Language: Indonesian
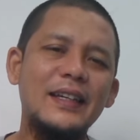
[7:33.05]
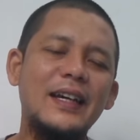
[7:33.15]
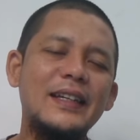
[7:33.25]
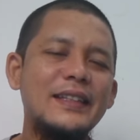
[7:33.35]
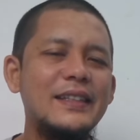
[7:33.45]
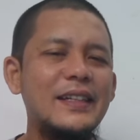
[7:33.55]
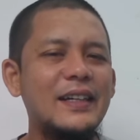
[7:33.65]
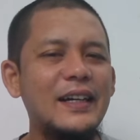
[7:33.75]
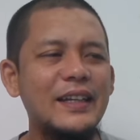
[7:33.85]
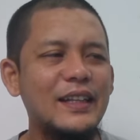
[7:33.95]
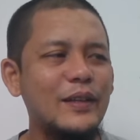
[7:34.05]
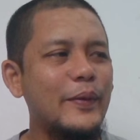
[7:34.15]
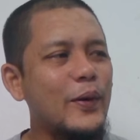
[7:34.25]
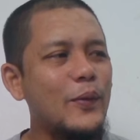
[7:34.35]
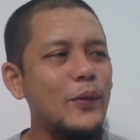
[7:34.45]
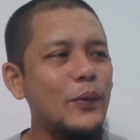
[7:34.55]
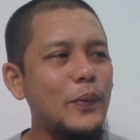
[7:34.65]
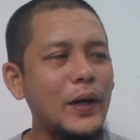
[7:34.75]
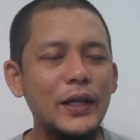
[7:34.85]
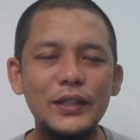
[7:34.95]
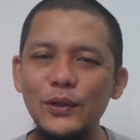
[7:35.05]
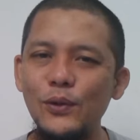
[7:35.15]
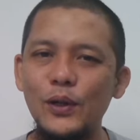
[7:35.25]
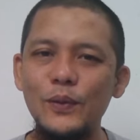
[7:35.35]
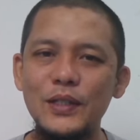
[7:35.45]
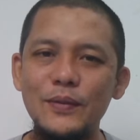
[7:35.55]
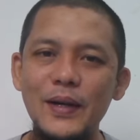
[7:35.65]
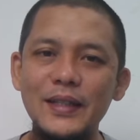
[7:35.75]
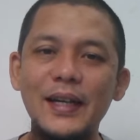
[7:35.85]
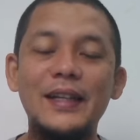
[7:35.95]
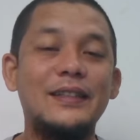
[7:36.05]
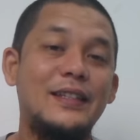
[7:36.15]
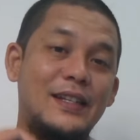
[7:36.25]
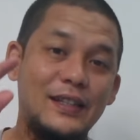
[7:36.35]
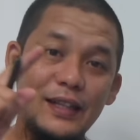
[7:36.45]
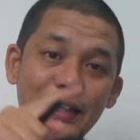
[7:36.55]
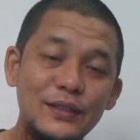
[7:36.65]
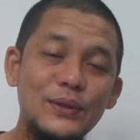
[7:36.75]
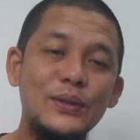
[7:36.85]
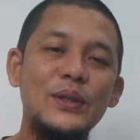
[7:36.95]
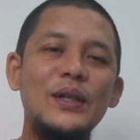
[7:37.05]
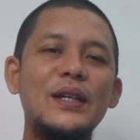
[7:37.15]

Kayaknya dia nggak ngiklan, tapi kok paketnya luar biasa banyak karena saya lihat langsung,